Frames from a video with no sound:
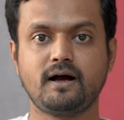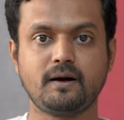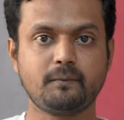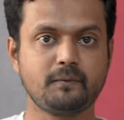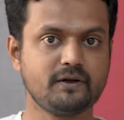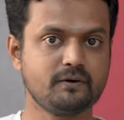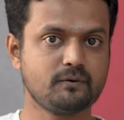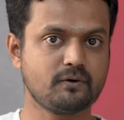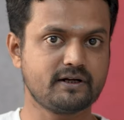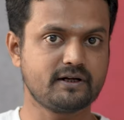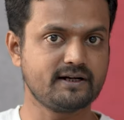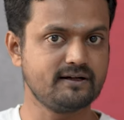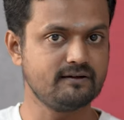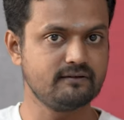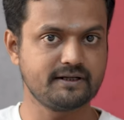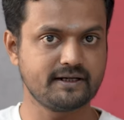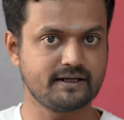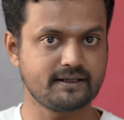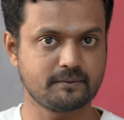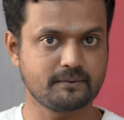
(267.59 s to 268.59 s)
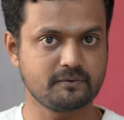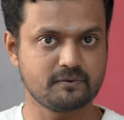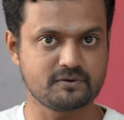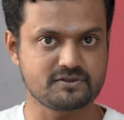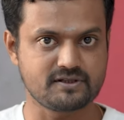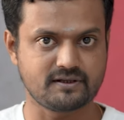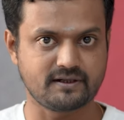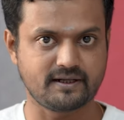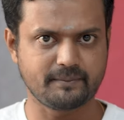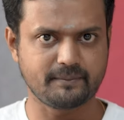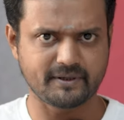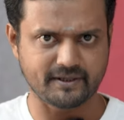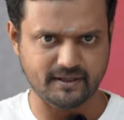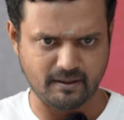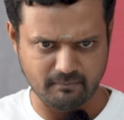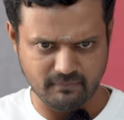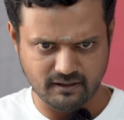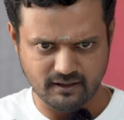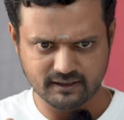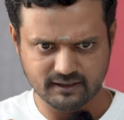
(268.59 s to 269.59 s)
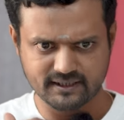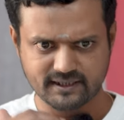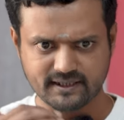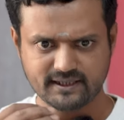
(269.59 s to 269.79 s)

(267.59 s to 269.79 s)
அப்படின்னு ஒரு கேள்வி கேட்டோம்னு வச்சுங்களேன் இப்படி நம்மளா